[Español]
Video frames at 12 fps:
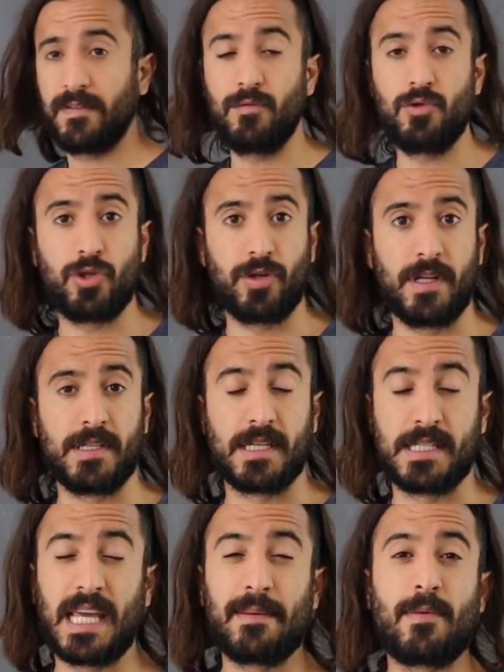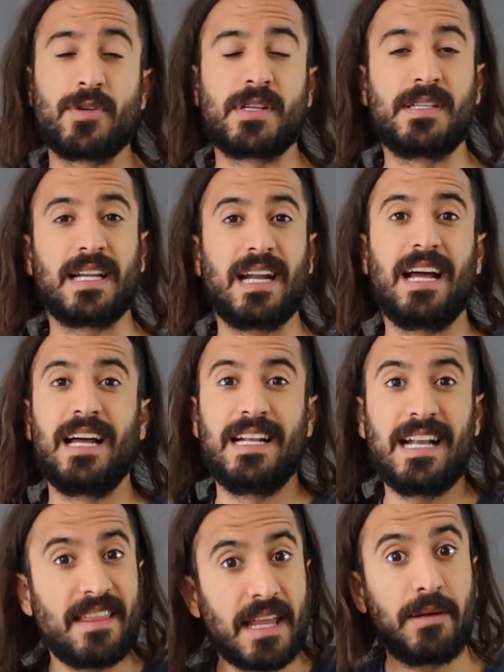de funciones, así que vamos a hacer
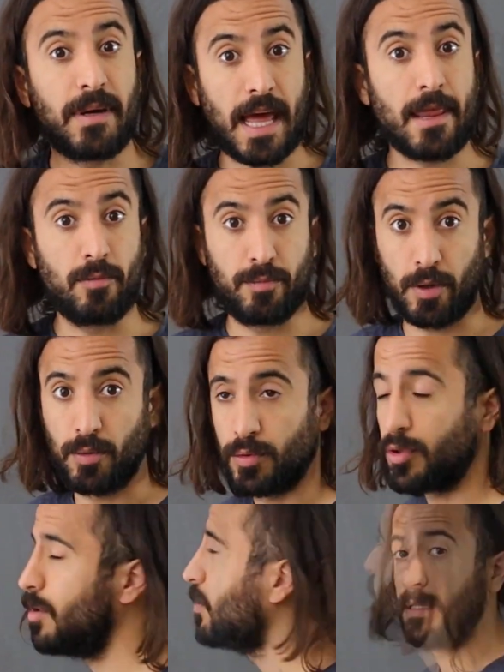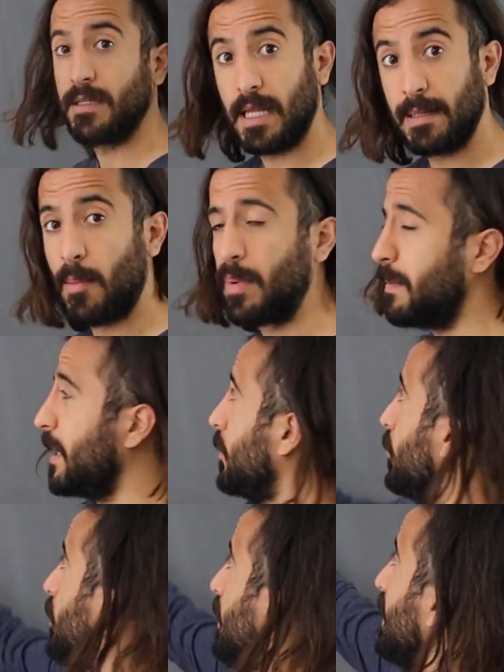la derivada de un producto. Tenemos primero